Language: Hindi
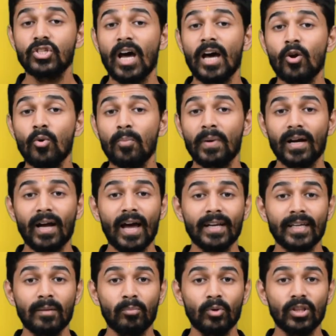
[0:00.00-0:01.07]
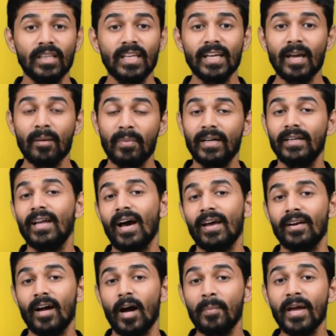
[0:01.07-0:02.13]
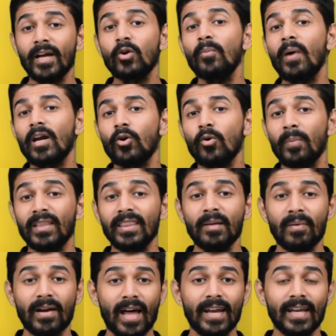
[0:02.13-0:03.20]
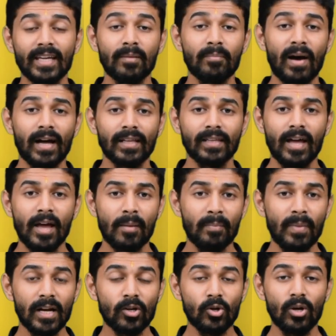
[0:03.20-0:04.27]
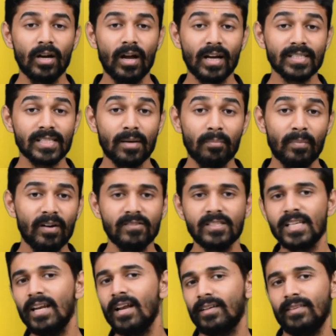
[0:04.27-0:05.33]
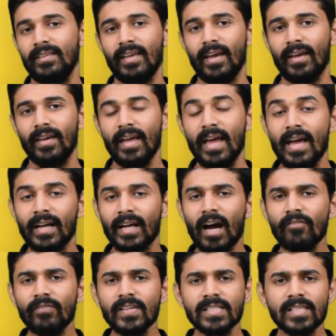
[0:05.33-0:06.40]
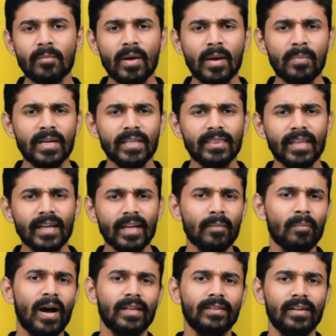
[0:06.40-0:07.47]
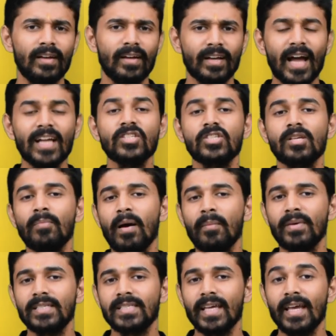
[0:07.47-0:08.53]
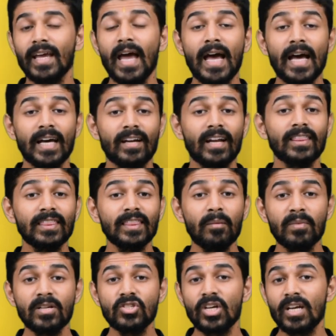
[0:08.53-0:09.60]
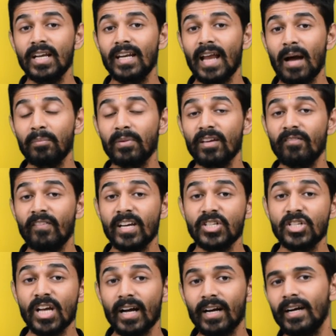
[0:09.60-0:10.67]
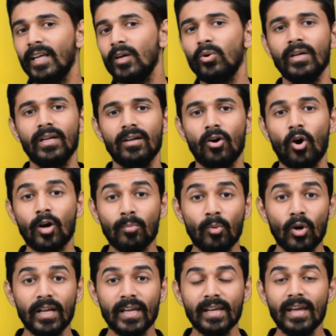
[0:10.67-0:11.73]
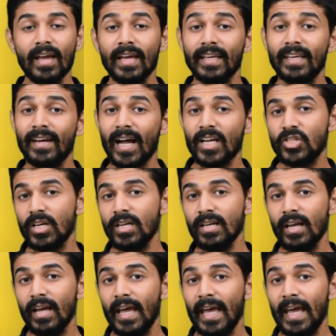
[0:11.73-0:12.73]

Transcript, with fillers: चारों प्रकार की बुद्धि के भंडार अभय कुमार को बंदी बनाने की बात बिल्कुल असंभव सी लगती है काफी समय बीतने के बाद राज्यसभा में से रत्न मंजरी नाम की वेश्या खड़ी हुई और बोली कि राजन